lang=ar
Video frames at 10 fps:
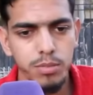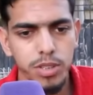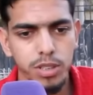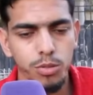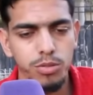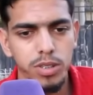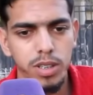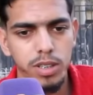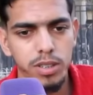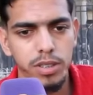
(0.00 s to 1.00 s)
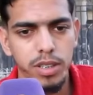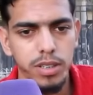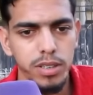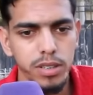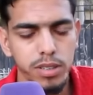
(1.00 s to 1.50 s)
لينا كيقول لنا
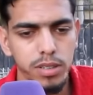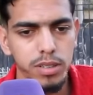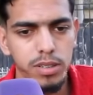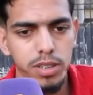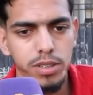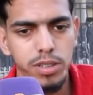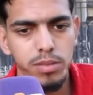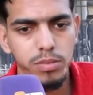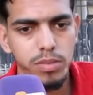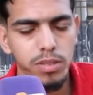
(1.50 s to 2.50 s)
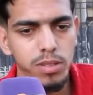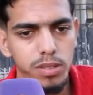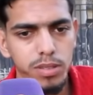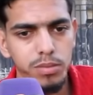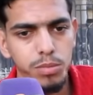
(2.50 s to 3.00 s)
الدراري يعني
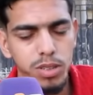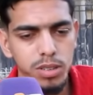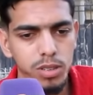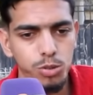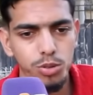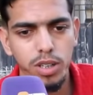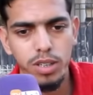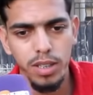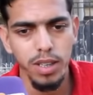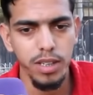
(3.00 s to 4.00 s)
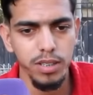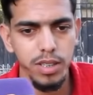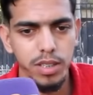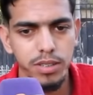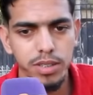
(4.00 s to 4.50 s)
شكرا على
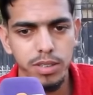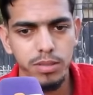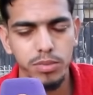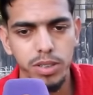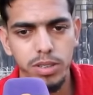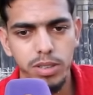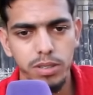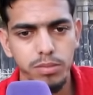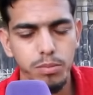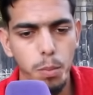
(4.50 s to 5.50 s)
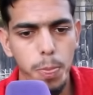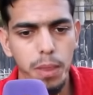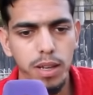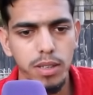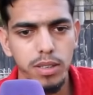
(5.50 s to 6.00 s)
الخرجه هذه يعني
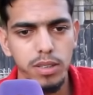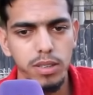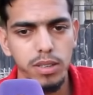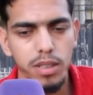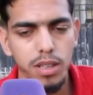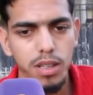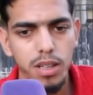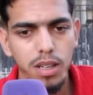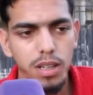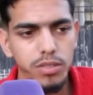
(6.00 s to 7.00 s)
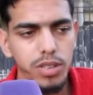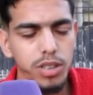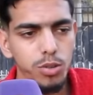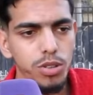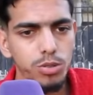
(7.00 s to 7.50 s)
بحال اللي شكون
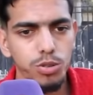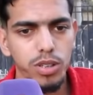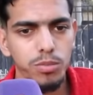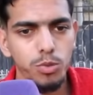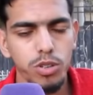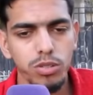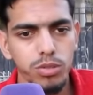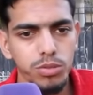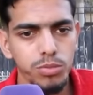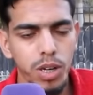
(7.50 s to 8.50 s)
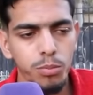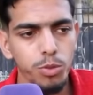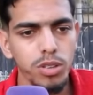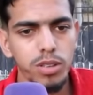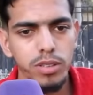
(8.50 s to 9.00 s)
كيقولنا شكرا وما عمرو كي